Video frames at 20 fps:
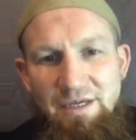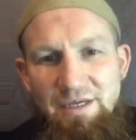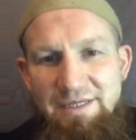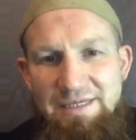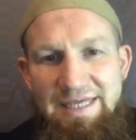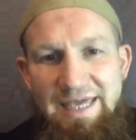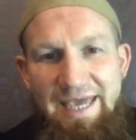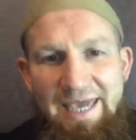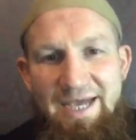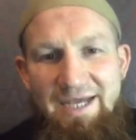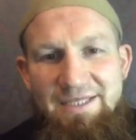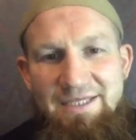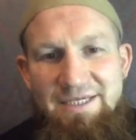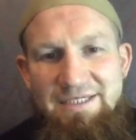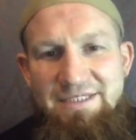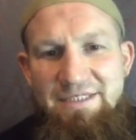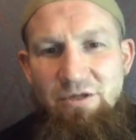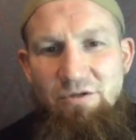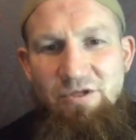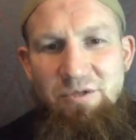Die Erde
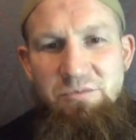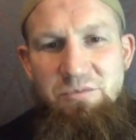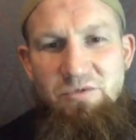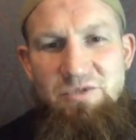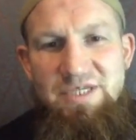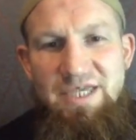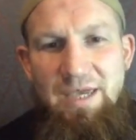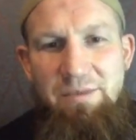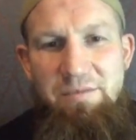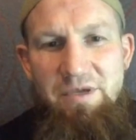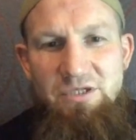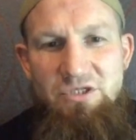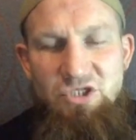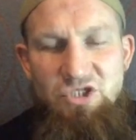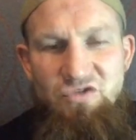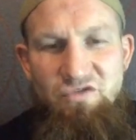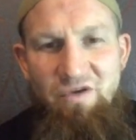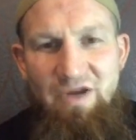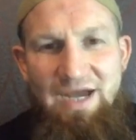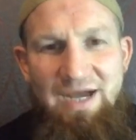ist laut Ibn Taymiyyah
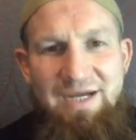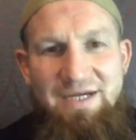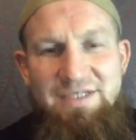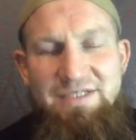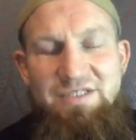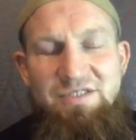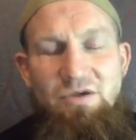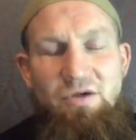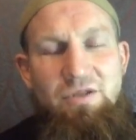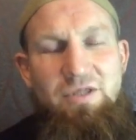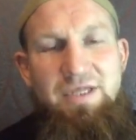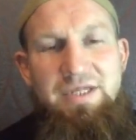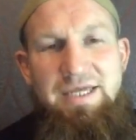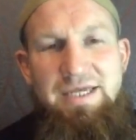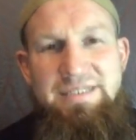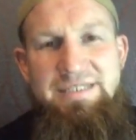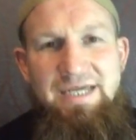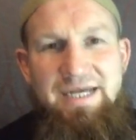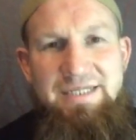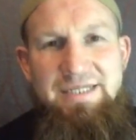nicht flach, sondern
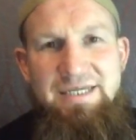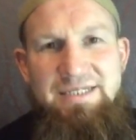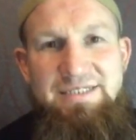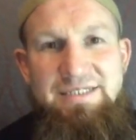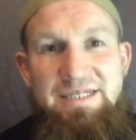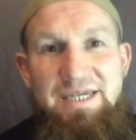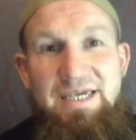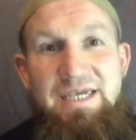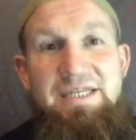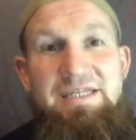er sagt, dass